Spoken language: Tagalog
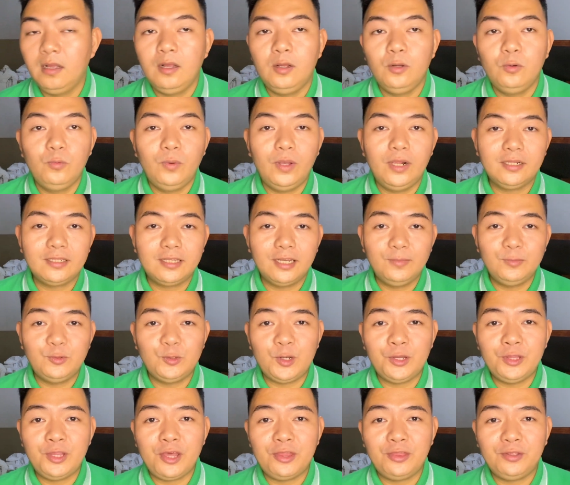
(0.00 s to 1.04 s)
Welcome to
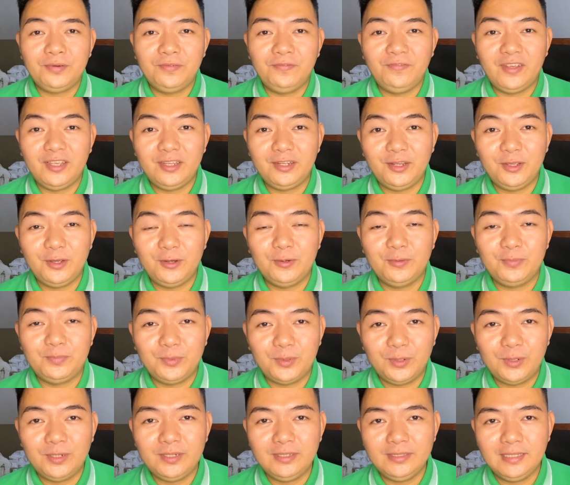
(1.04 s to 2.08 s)
another video
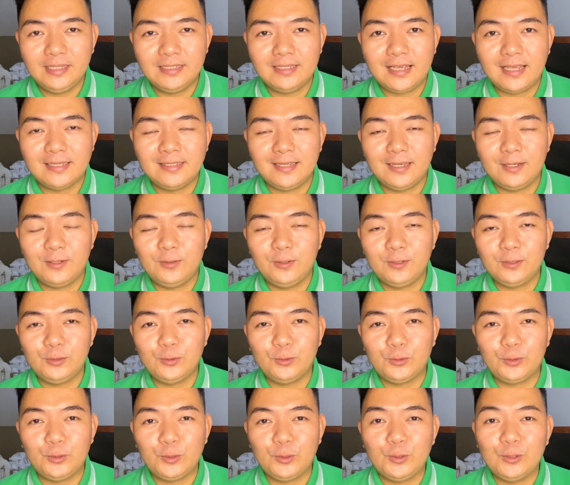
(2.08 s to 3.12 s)
po na sasagot,
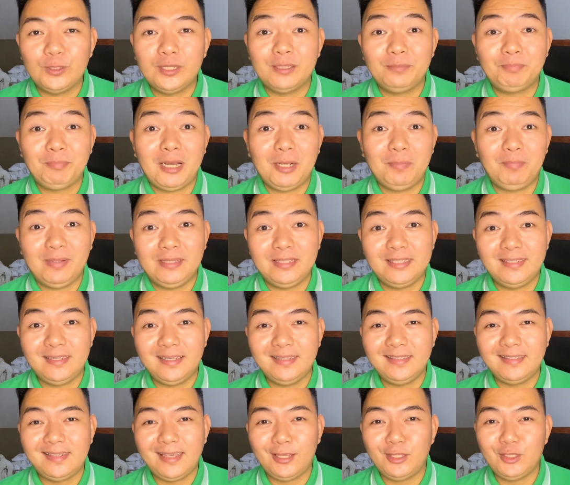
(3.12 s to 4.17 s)
tutugon at papansin
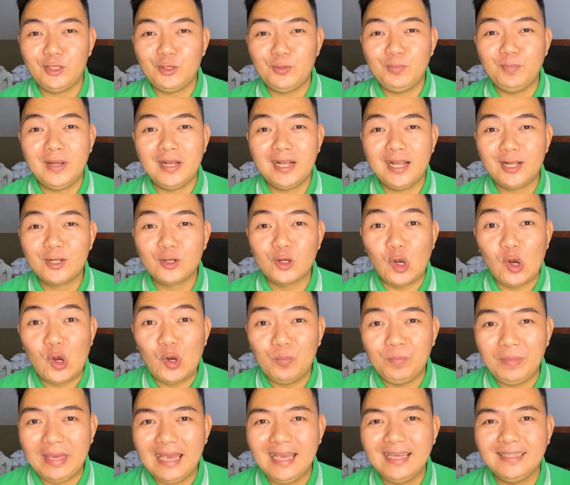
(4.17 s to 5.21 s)
sa inyong mga
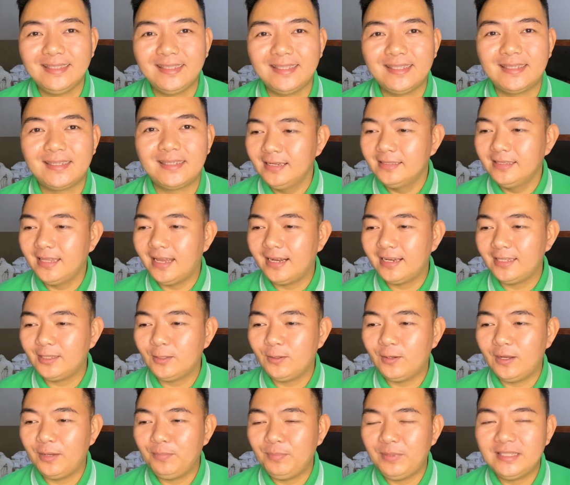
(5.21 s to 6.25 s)
comments. Narito
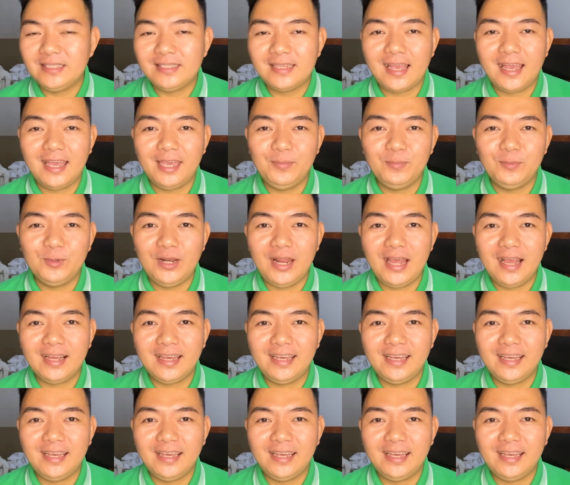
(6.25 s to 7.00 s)
ang mensahe mula